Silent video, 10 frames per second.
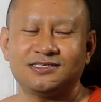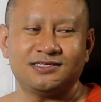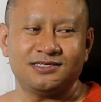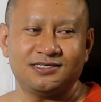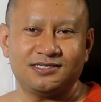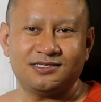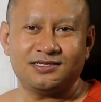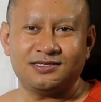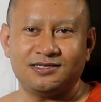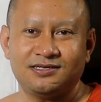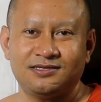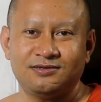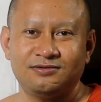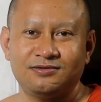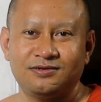cái là
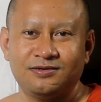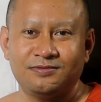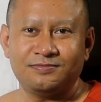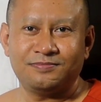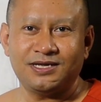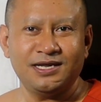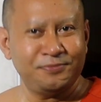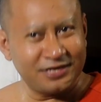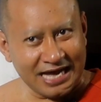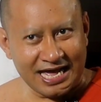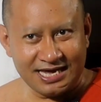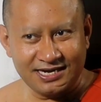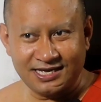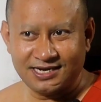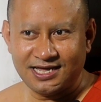vấn đề bậc
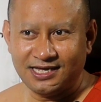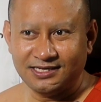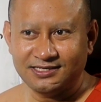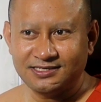cài nè đại